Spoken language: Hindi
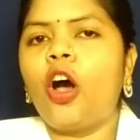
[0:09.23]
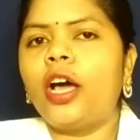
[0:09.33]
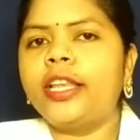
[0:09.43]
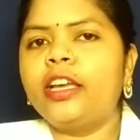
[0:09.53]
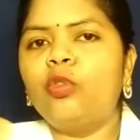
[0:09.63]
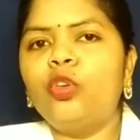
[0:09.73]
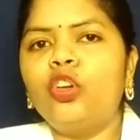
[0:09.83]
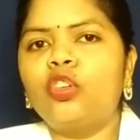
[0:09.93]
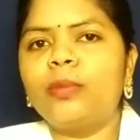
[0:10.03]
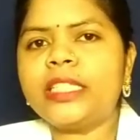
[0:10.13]
और ये उन
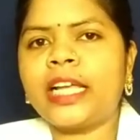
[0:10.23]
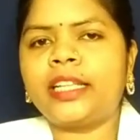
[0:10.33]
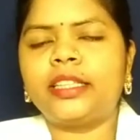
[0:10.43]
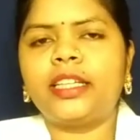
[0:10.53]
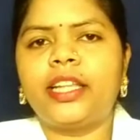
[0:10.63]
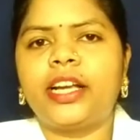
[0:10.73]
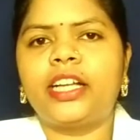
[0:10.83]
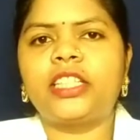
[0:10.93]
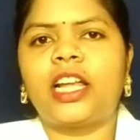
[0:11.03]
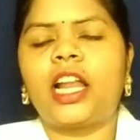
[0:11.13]
लोगों में ज़्यादातर देखा
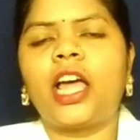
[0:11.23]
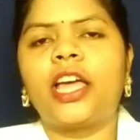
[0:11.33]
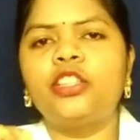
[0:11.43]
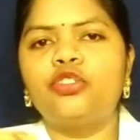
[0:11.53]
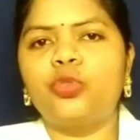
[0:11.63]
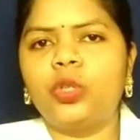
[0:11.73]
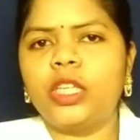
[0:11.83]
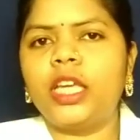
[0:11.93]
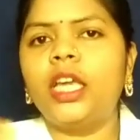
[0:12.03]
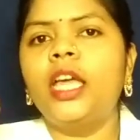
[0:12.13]
जा रहा है जो
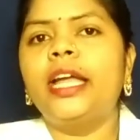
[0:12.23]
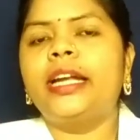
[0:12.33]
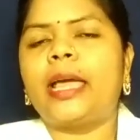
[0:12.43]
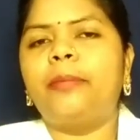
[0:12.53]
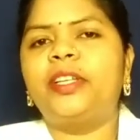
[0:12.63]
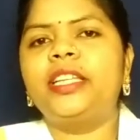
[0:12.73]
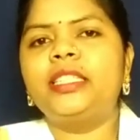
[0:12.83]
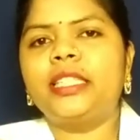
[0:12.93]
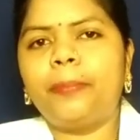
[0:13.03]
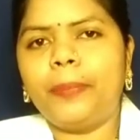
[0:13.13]
कि डायबिटीज
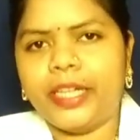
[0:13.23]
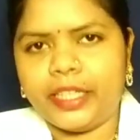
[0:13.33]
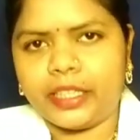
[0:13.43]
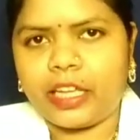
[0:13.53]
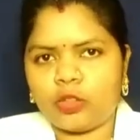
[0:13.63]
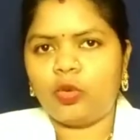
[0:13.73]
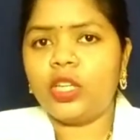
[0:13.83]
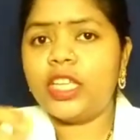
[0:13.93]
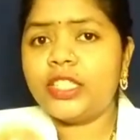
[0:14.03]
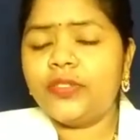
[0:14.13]
से पीड़ित है तो
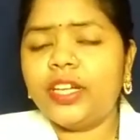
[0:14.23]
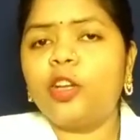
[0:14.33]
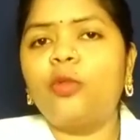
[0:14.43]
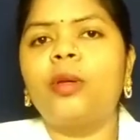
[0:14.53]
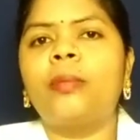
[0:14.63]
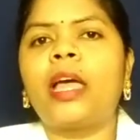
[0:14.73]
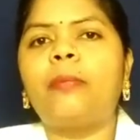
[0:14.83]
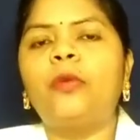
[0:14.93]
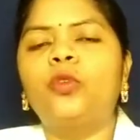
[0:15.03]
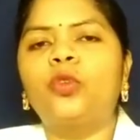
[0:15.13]
इस वीडियो में मैं
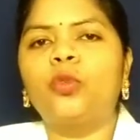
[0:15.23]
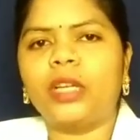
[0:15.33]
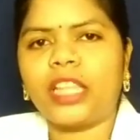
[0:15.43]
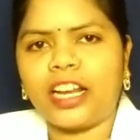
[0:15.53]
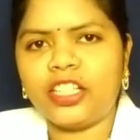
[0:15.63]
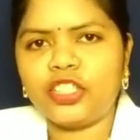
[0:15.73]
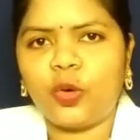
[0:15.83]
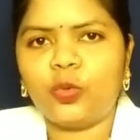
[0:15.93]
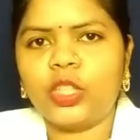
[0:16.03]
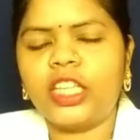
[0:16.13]
आप लोगों को बताना
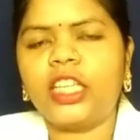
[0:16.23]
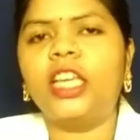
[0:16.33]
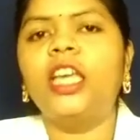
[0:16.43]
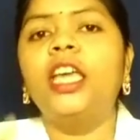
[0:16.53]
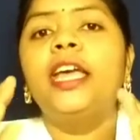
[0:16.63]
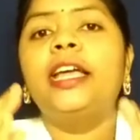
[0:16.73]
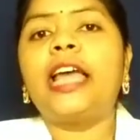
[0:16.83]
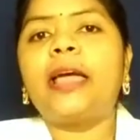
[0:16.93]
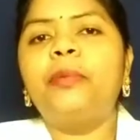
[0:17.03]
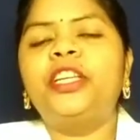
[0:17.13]
चाहूँगी कि
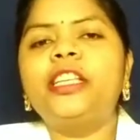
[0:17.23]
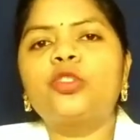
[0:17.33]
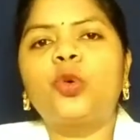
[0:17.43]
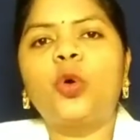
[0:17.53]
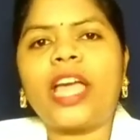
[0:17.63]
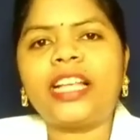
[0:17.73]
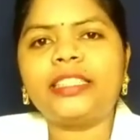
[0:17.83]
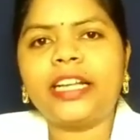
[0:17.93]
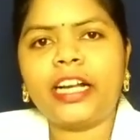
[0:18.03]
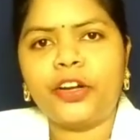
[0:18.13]
डायबिटीज़ को
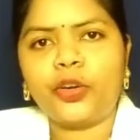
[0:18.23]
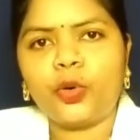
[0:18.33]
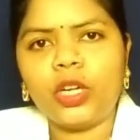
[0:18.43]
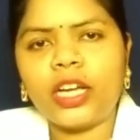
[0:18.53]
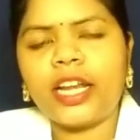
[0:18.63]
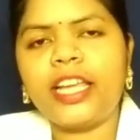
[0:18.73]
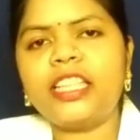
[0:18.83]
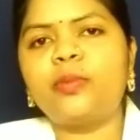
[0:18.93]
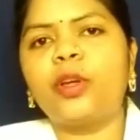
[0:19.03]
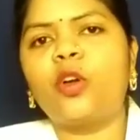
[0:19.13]
कैसे कंट्रोल करें
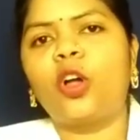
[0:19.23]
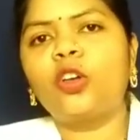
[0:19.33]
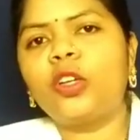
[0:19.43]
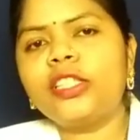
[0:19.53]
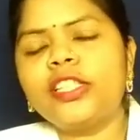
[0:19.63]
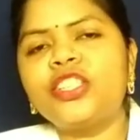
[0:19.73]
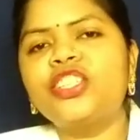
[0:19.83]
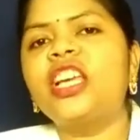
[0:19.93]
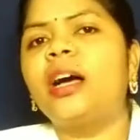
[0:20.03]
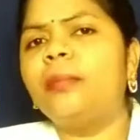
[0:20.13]
इसमें कौन कौन सी
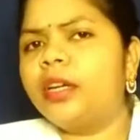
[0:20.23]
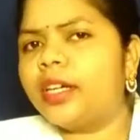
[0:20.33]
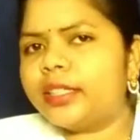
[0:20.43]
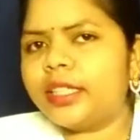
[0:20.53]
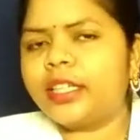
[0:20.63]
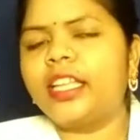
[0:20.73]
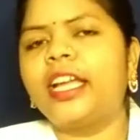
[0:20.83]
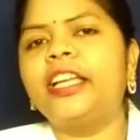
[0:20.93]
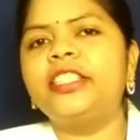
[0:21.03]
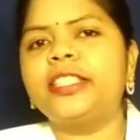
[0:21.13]
चीज़ें हम कर सकते
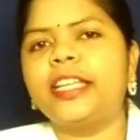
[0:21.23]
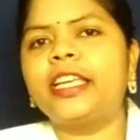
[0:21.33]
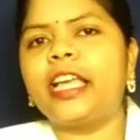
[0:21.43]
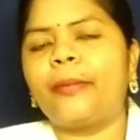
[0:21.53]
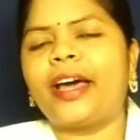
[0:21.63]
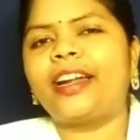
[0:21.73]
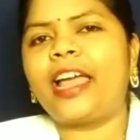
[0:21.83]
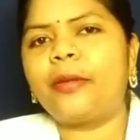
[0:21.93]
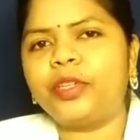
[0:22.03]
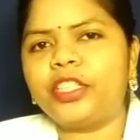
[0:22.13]
हैं जिससे कि हमारा
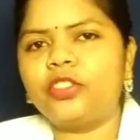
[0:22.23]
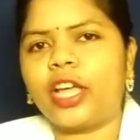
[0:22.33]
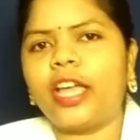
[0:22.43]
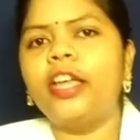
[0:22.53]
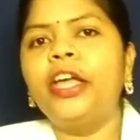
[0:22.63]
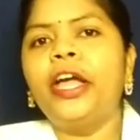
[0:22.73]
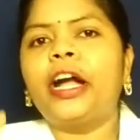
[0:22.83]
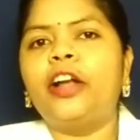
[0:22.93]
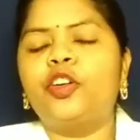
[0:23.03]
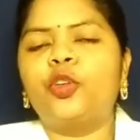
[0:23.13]
डायबिटीज जो है
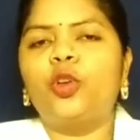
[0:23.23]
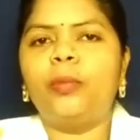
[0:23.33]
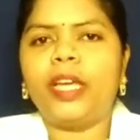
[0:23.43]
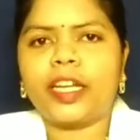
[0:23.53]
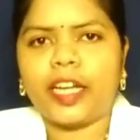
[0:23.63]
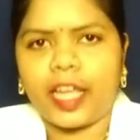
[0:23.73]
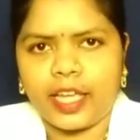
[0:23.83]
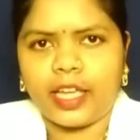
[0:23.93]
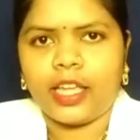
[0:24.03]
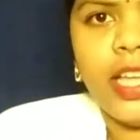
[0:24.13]
कंट्रोल में रहे